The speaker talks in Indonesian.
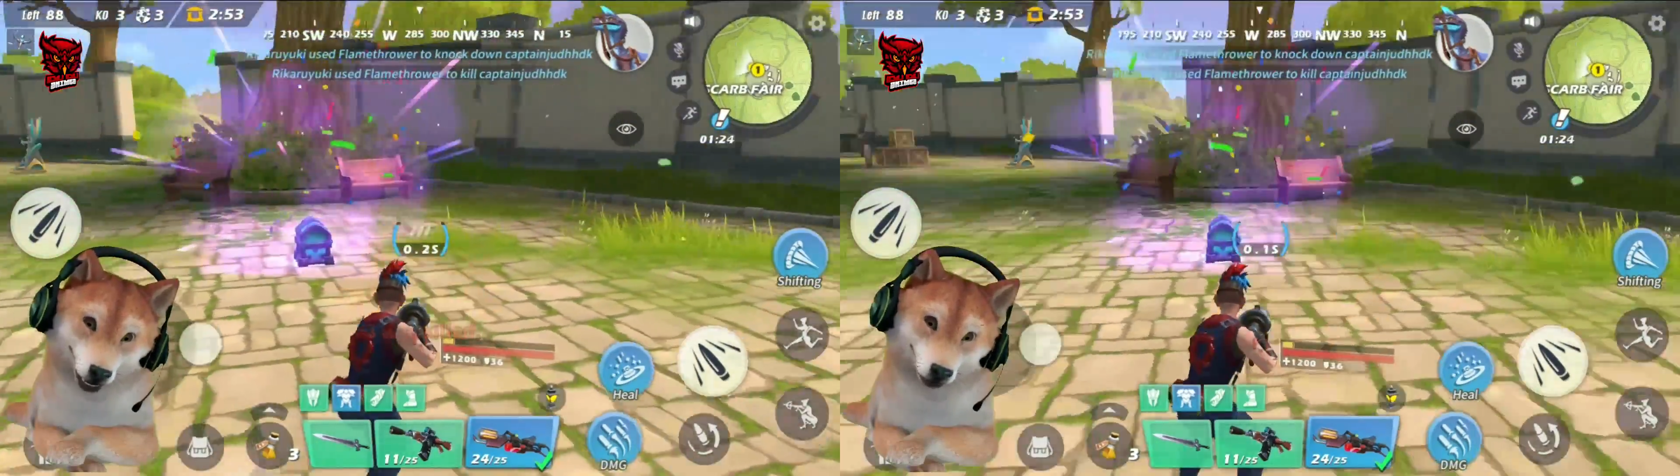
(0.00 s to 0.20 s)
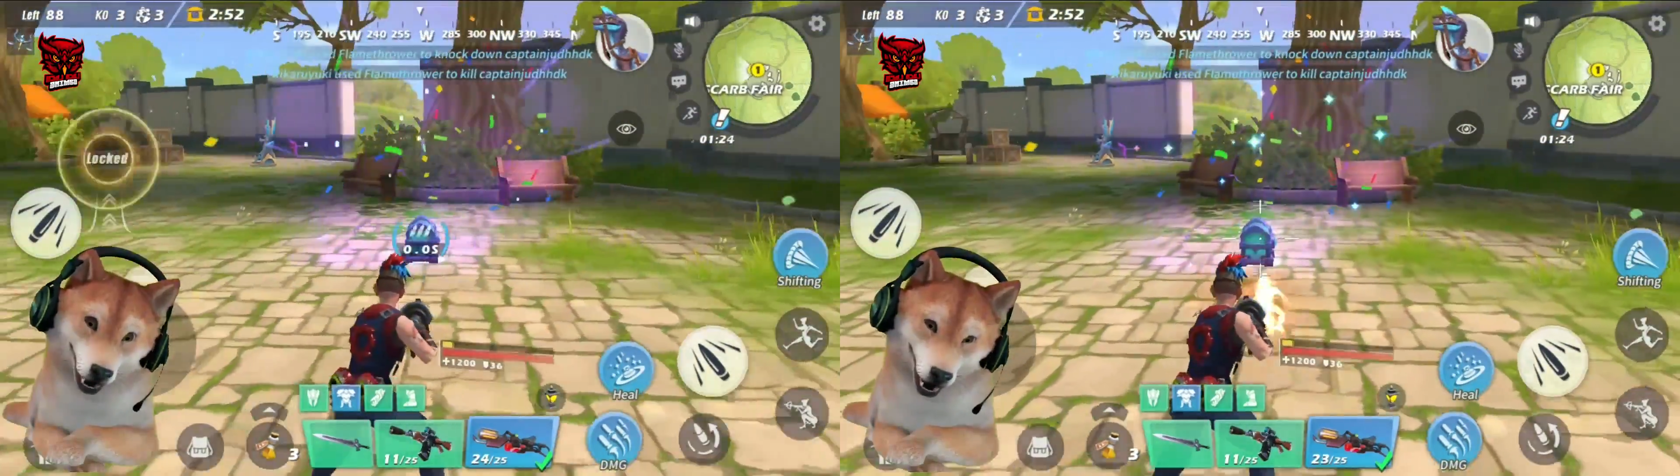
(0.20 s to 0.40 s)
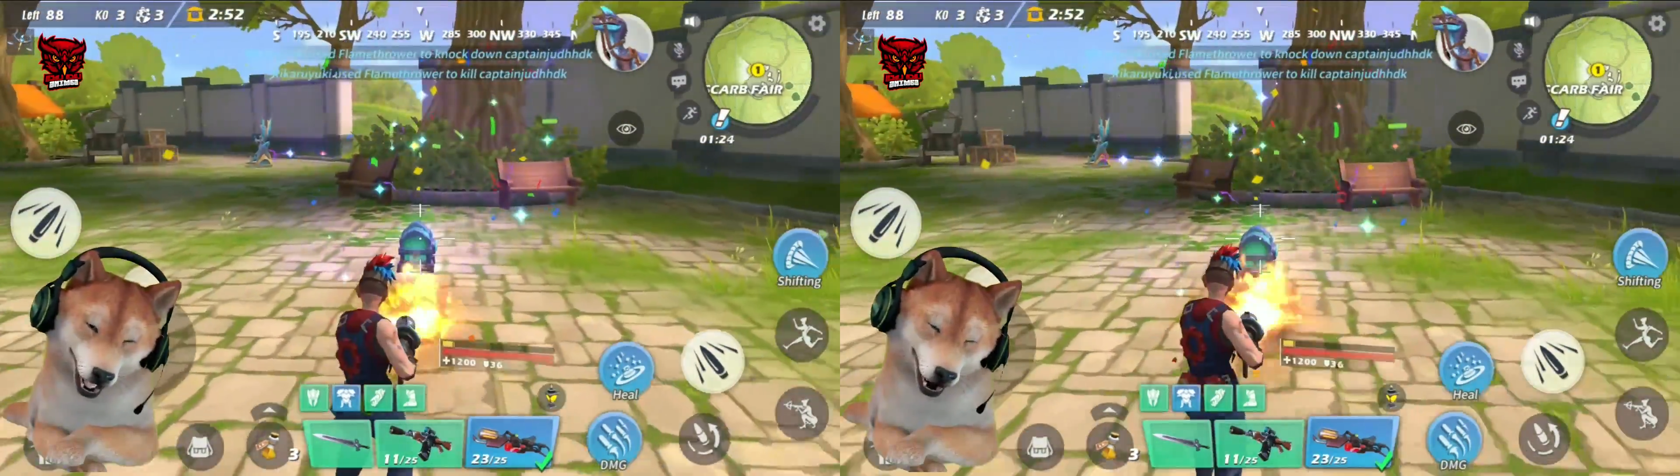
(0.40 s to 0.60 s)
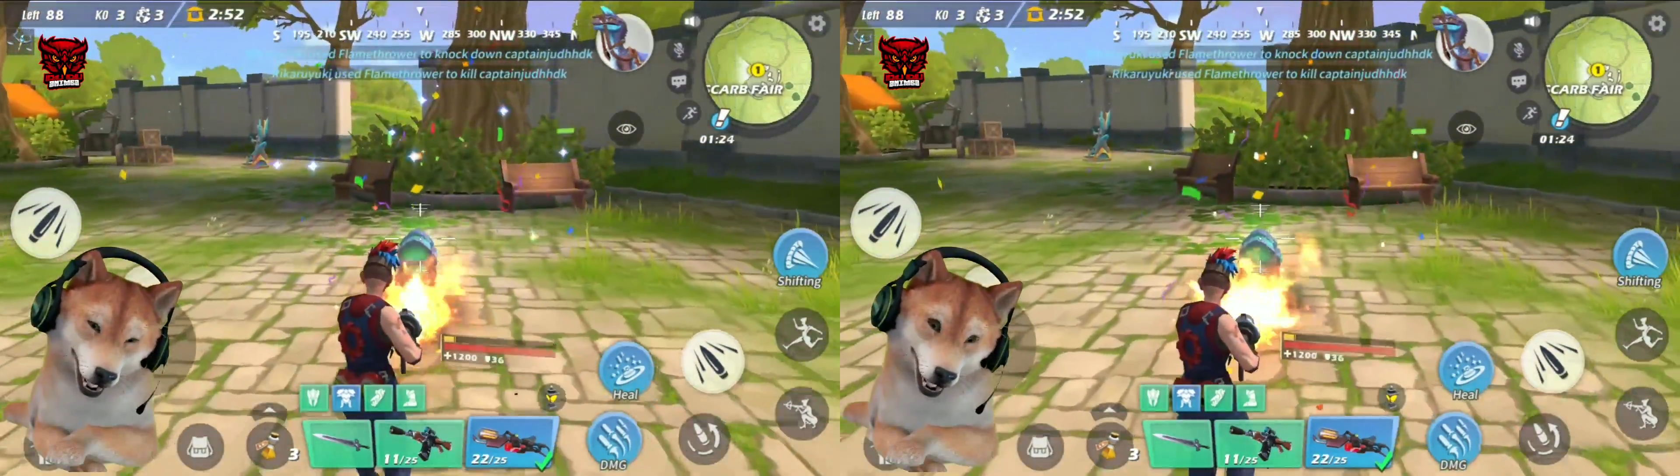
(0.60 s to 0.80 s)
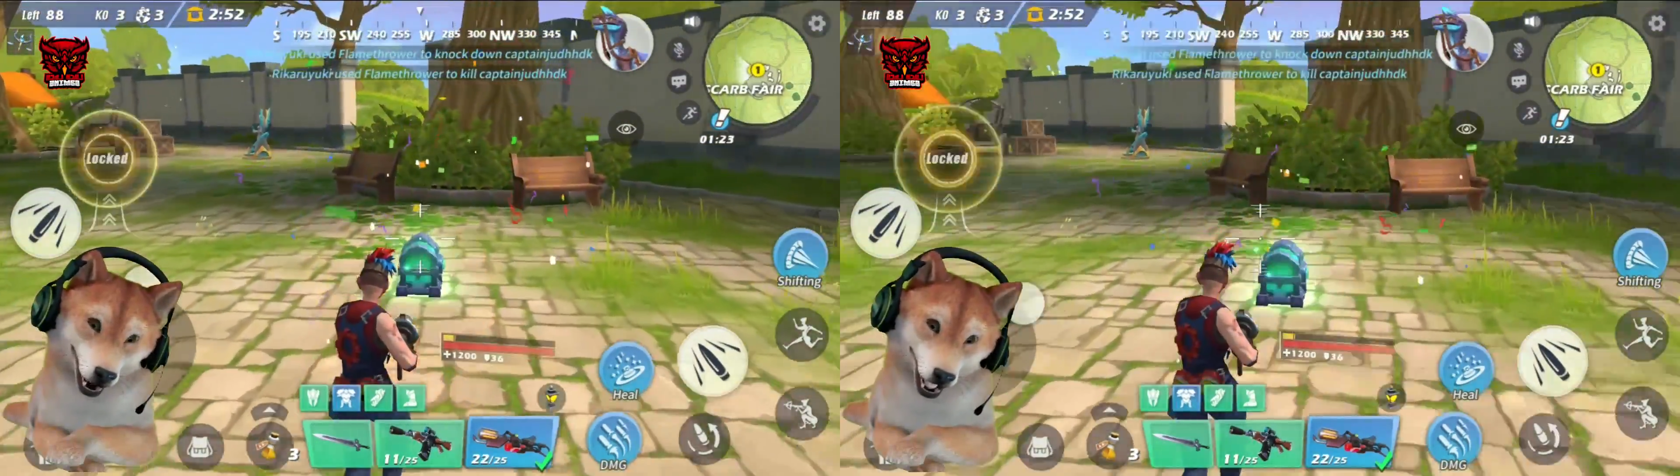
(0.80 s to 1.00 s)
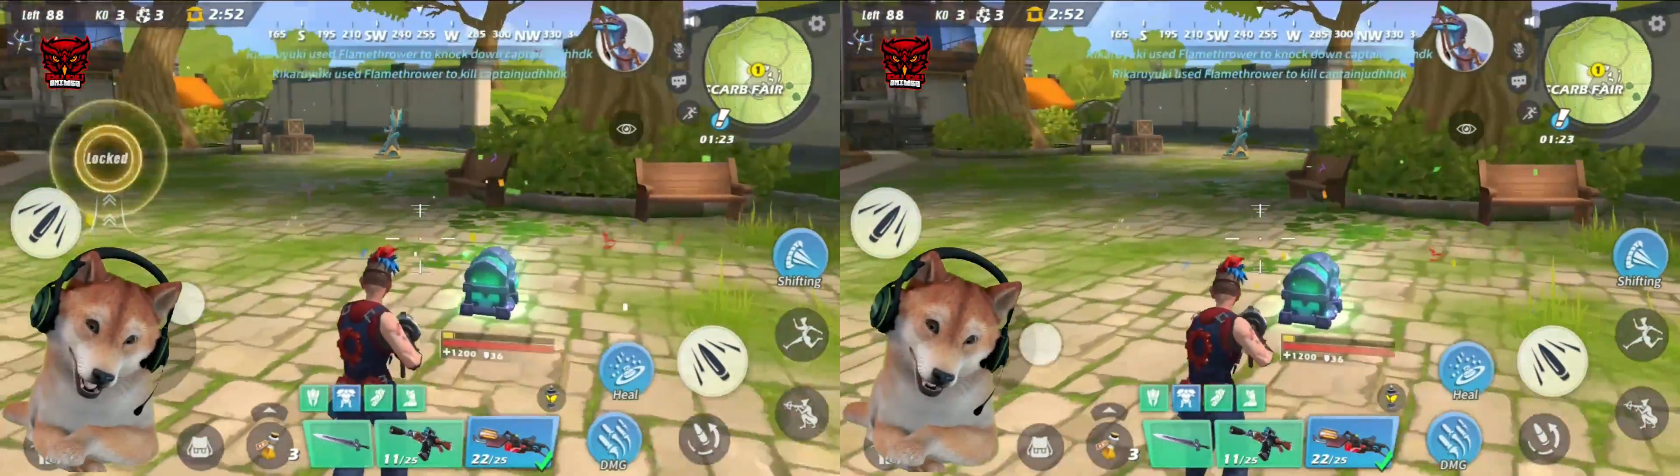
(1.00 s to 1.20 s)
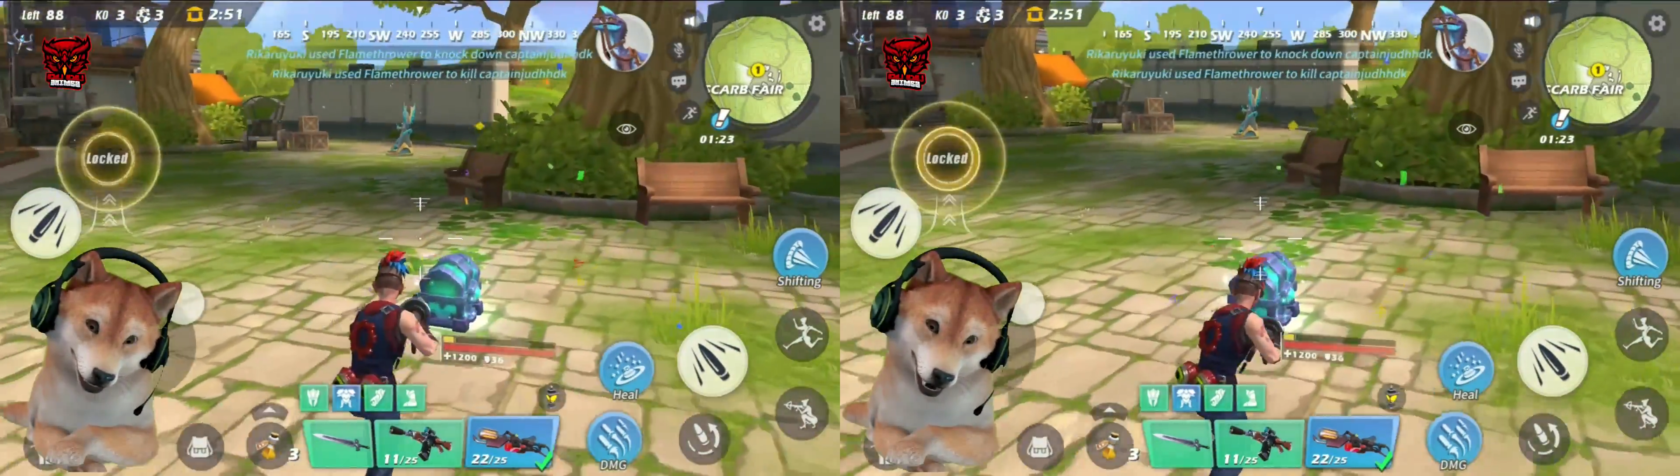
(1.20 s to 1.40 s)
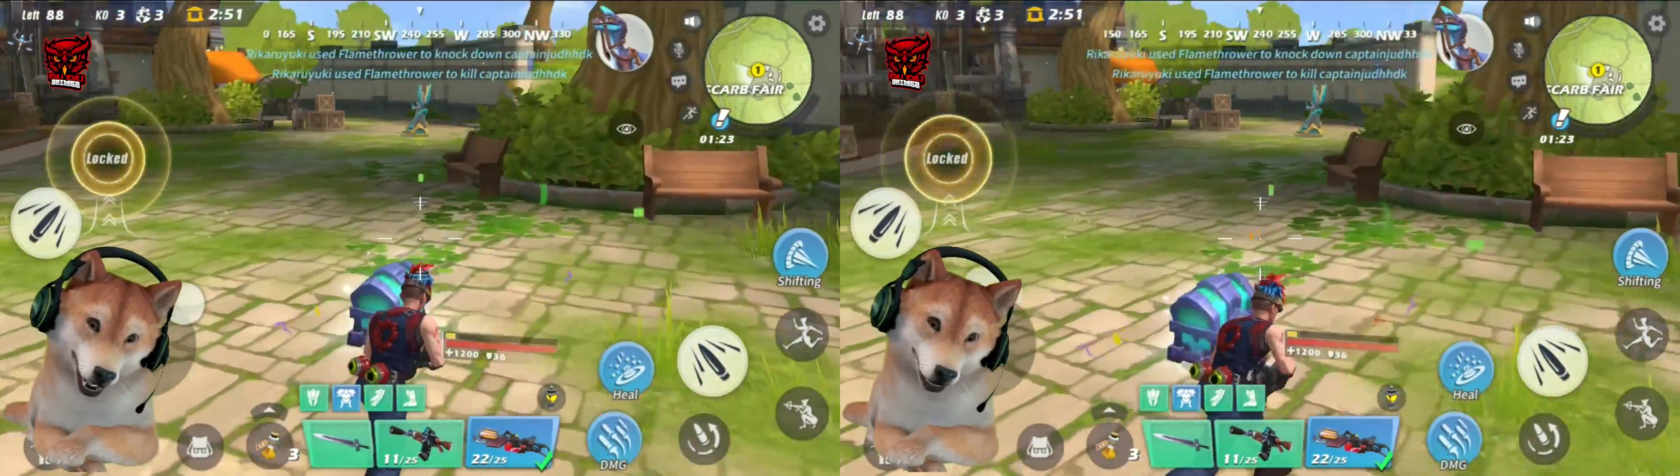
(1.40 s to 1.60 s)
saya lagi ada masalah
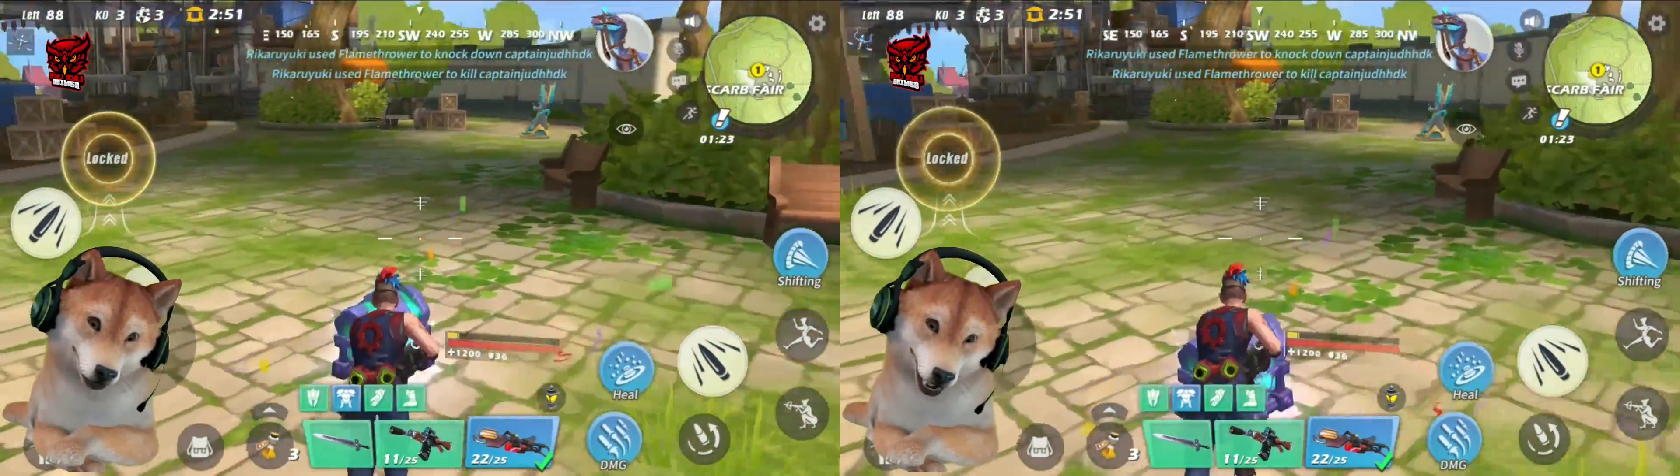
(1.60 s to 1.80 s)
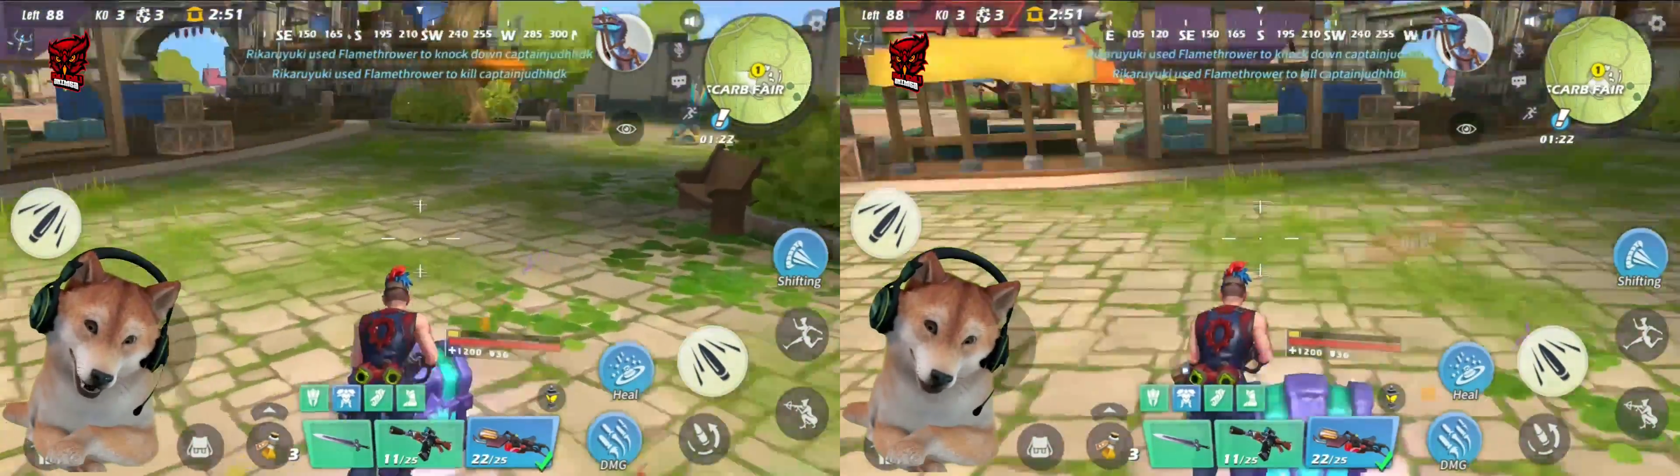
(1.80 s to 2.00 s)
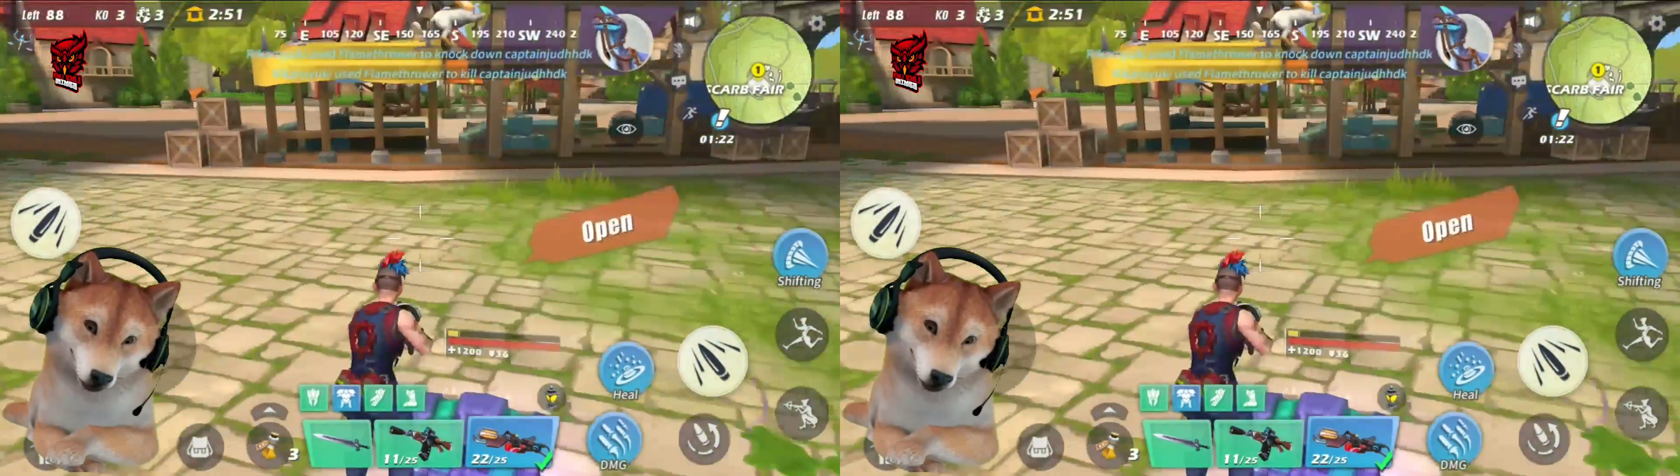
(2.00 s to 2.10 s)
jadi gue nggak bisa main